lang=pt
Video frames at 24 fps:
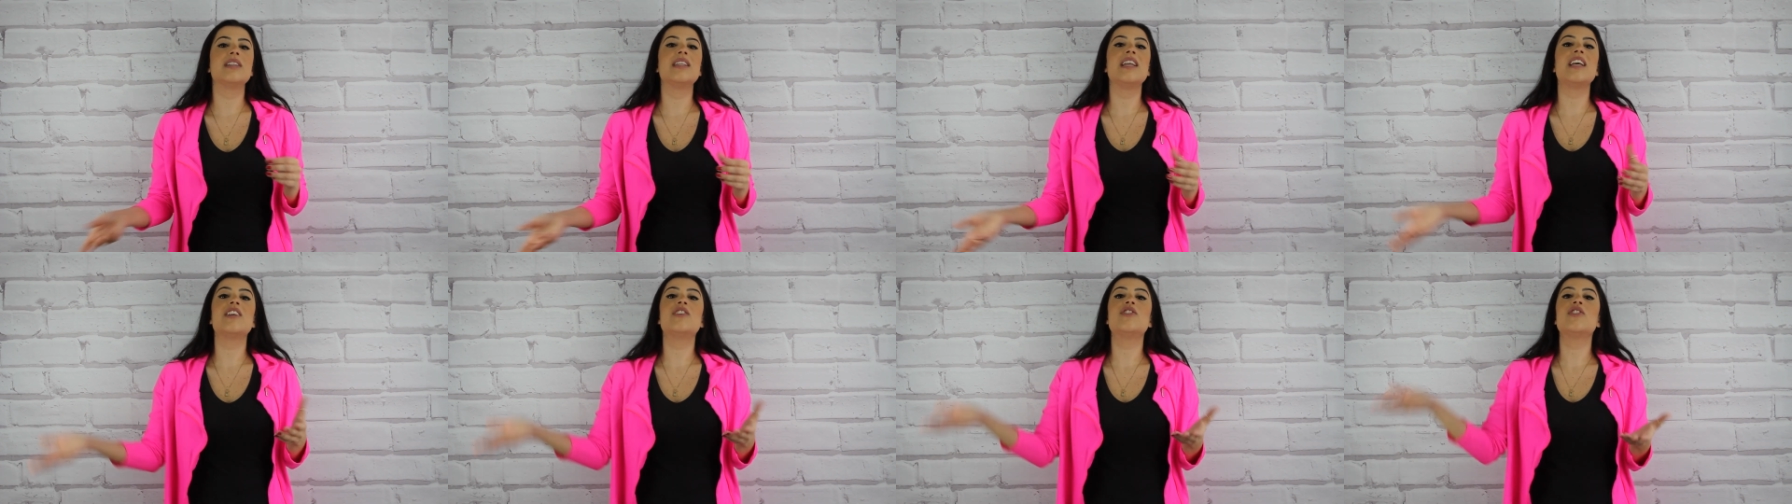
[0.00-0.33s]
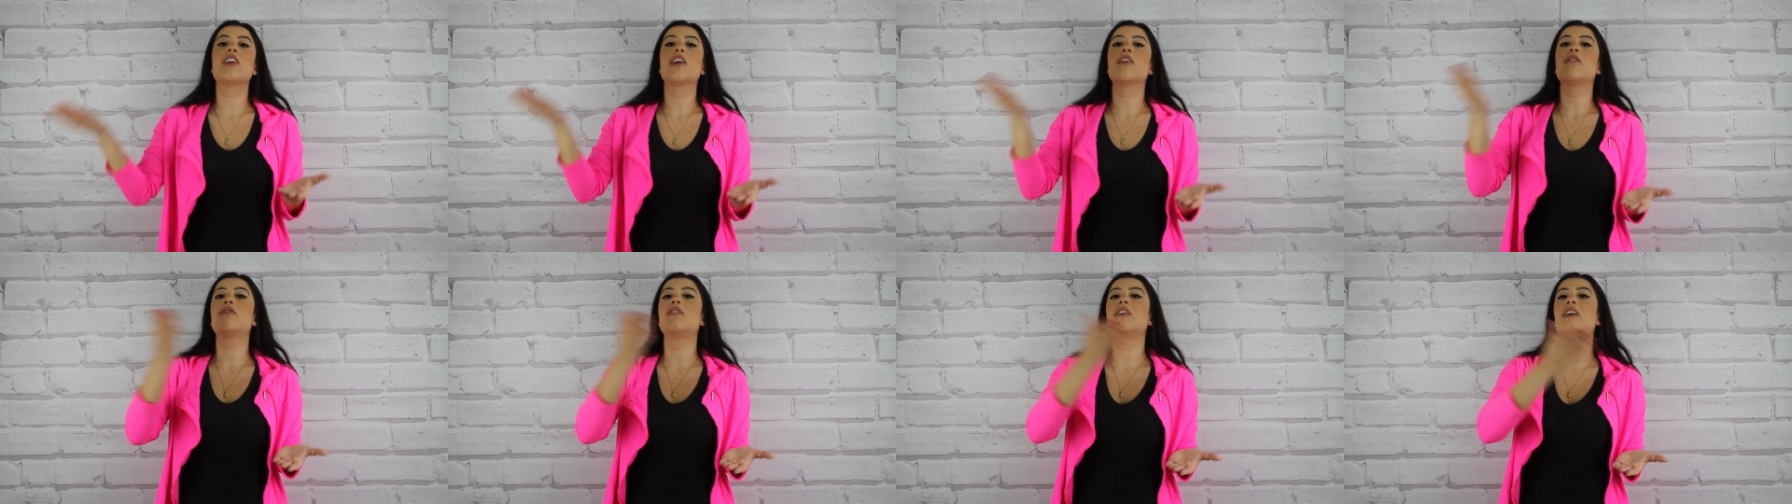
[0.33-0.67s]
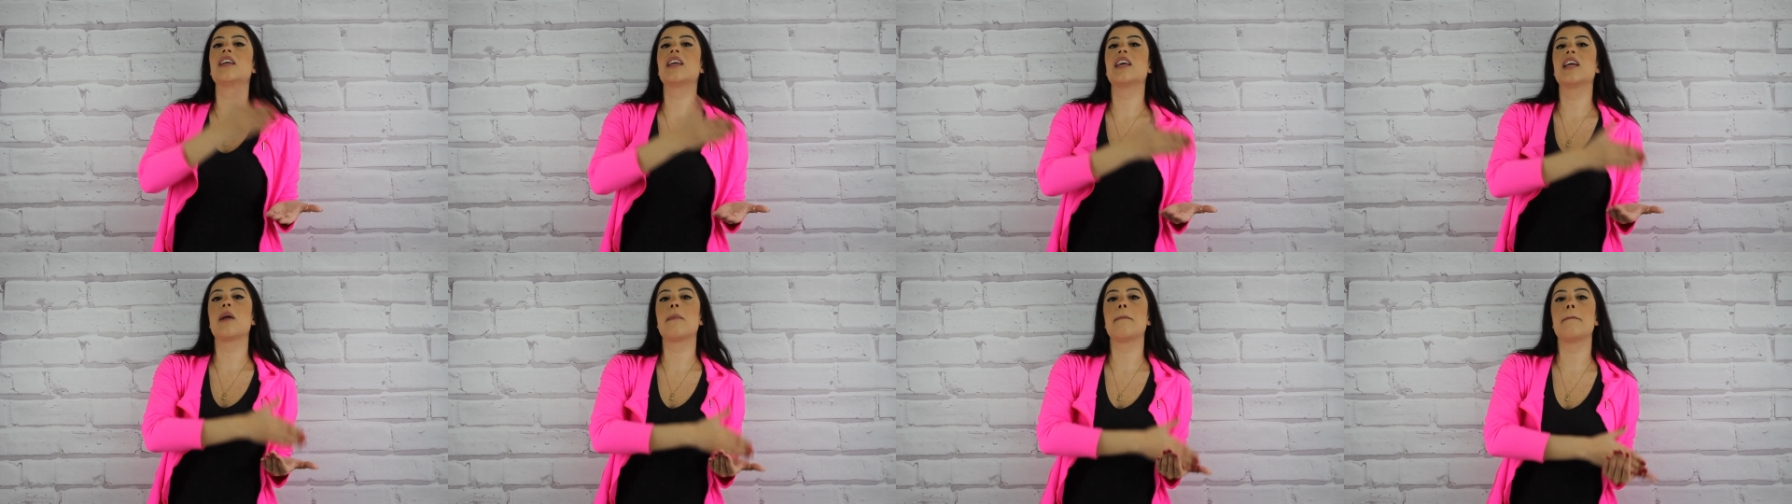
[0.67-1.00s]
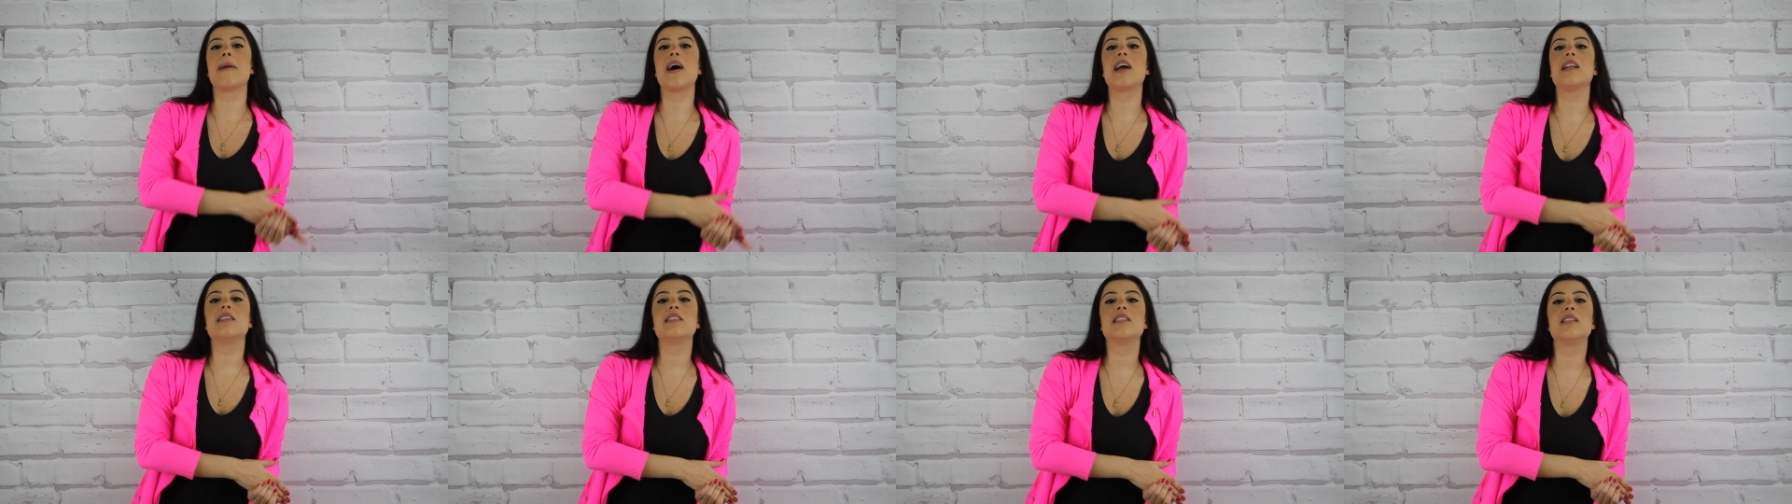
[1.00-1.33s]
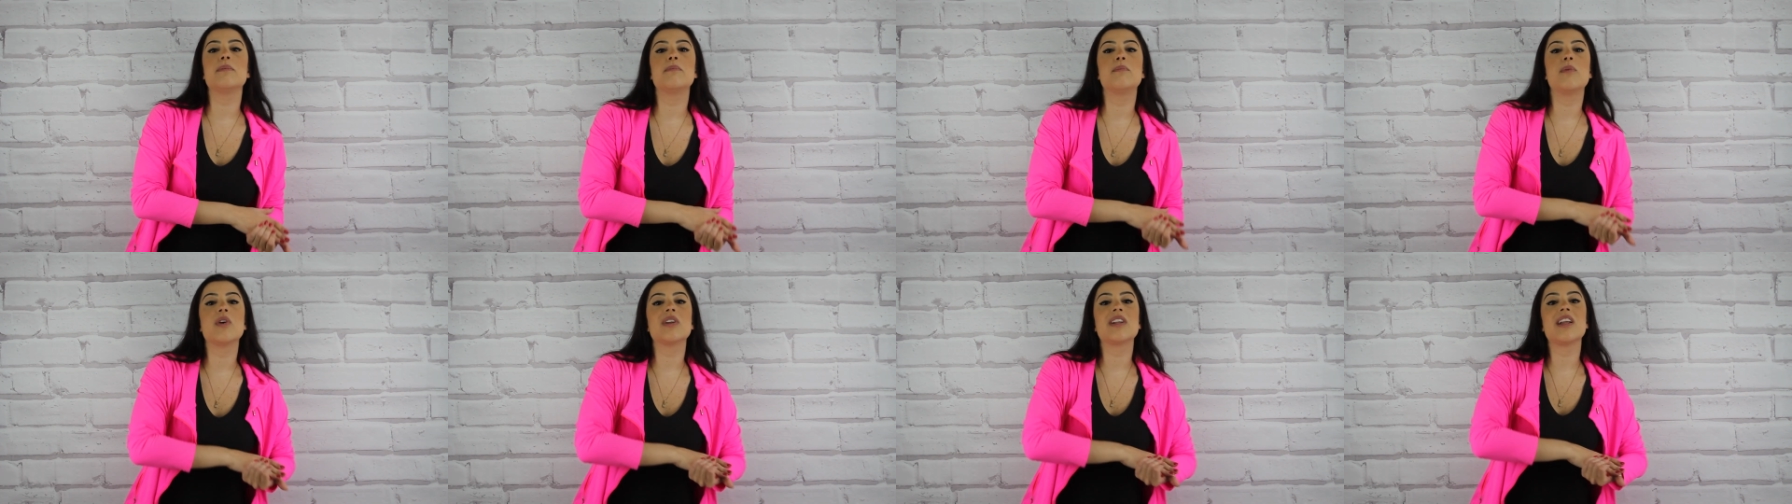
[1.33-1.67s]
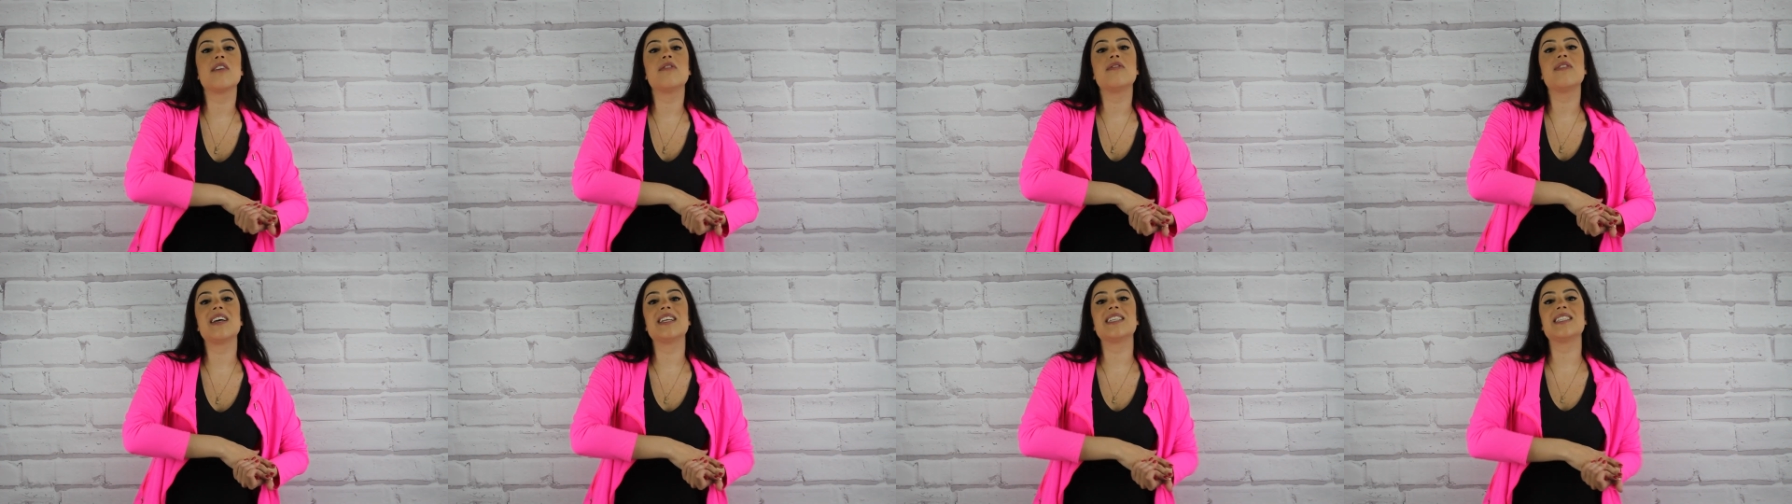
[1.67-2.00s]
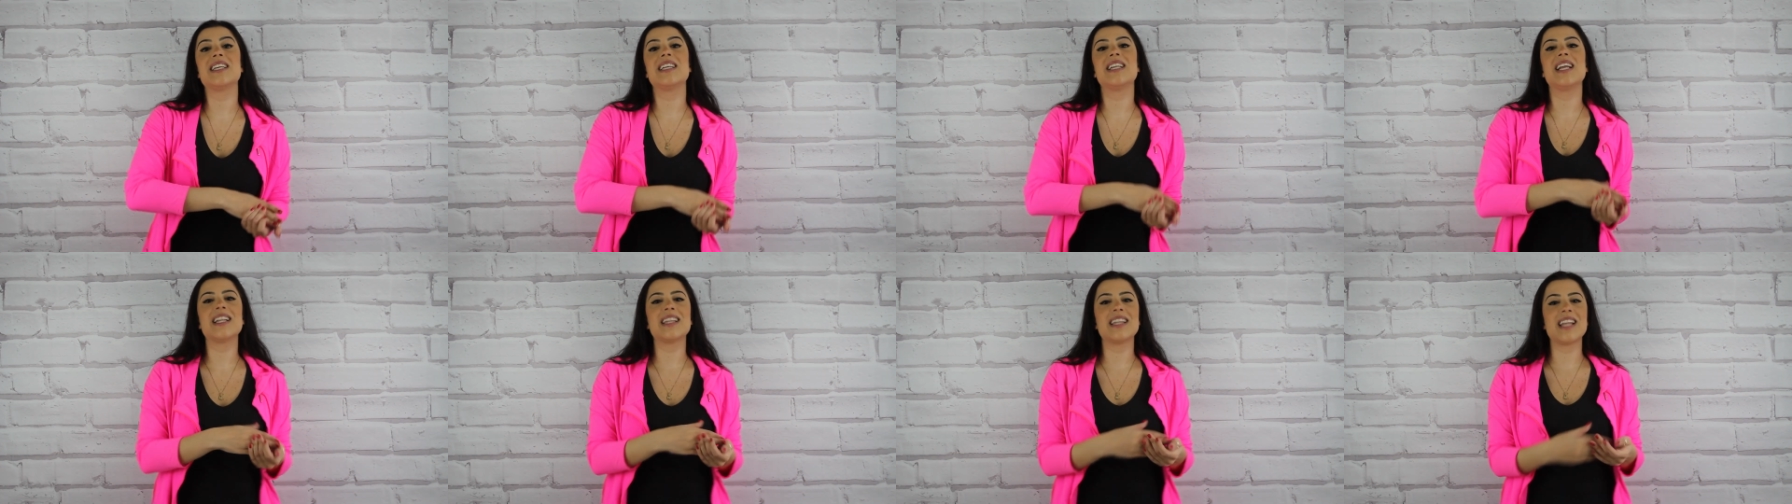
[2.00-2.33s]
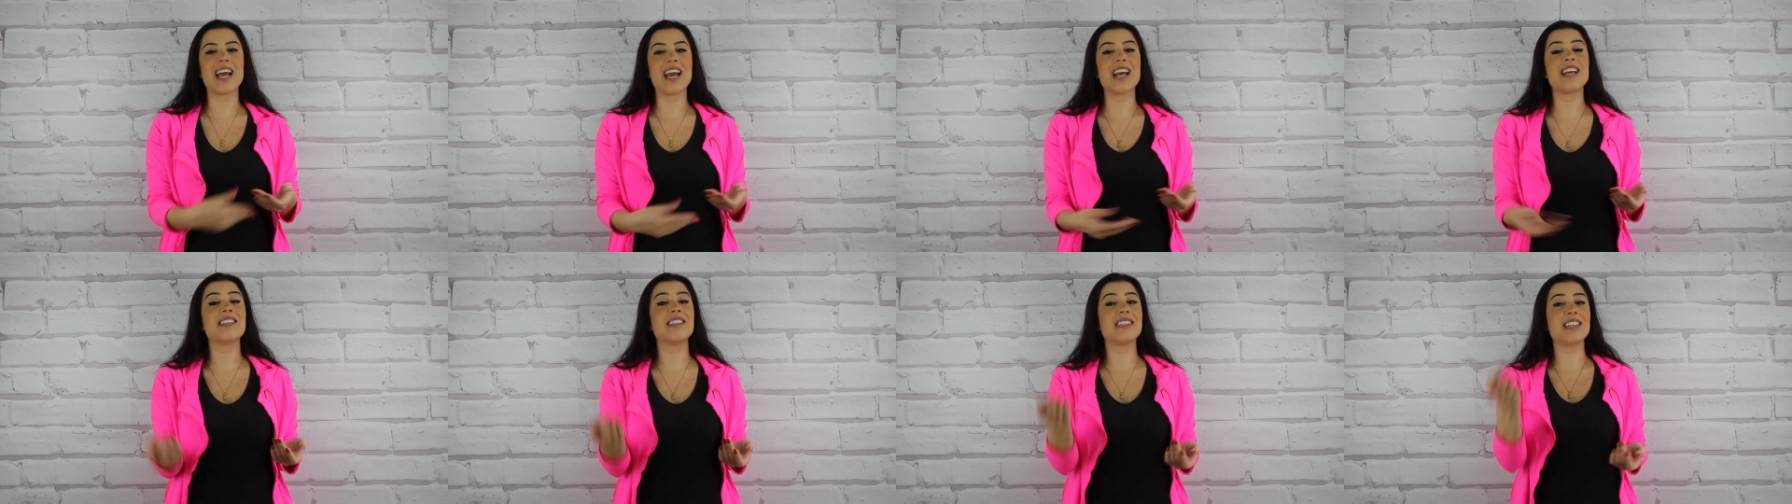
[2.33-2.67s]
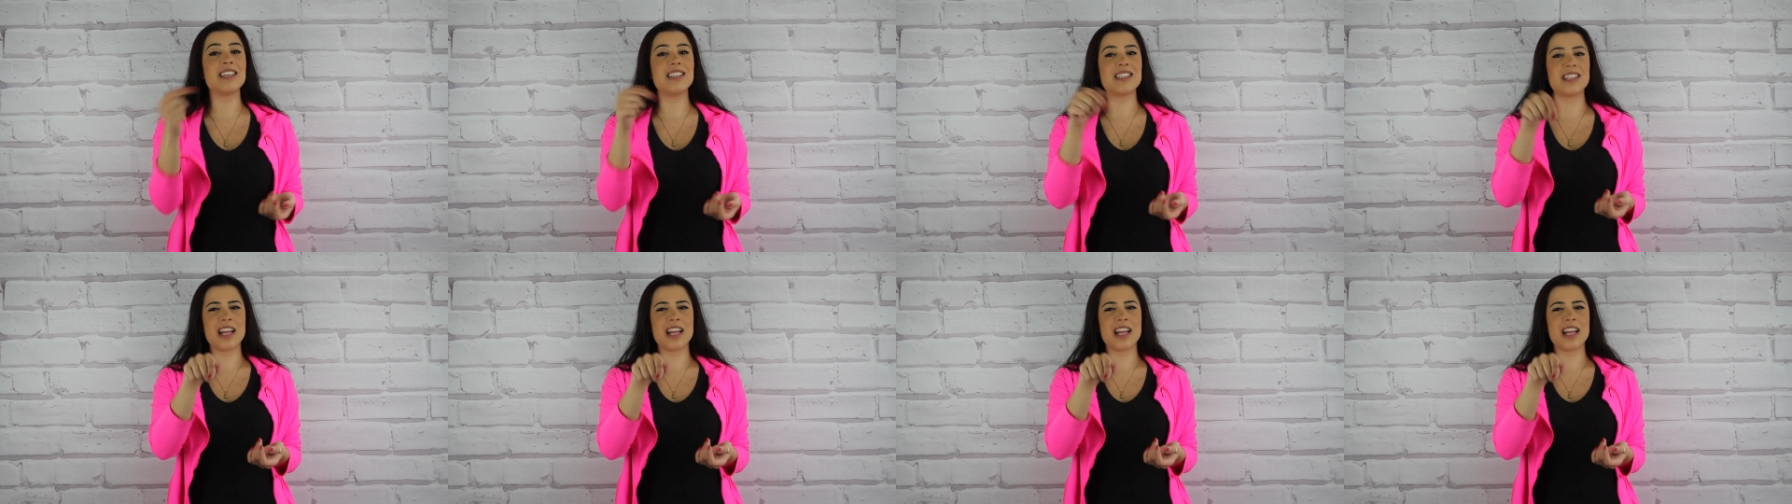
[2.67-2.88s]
desde que a fanqueira participou da Fazenda 10. Vocês